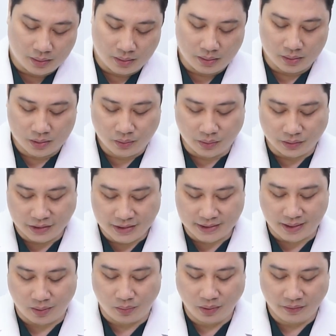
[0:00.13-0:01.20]
À, câu hỏi thứ
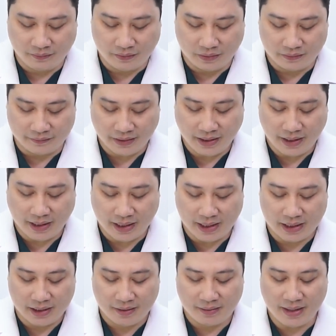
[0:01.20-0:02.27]
6 là phần vách
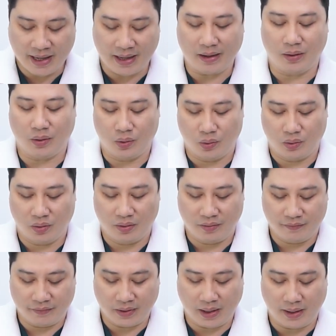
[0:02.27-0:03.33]
ngăn nhân tạo
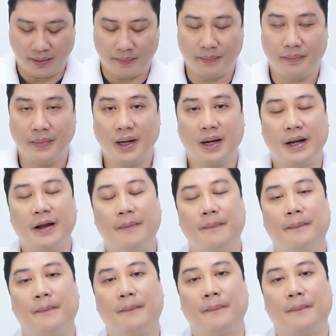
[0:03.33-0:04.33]
và megaderm.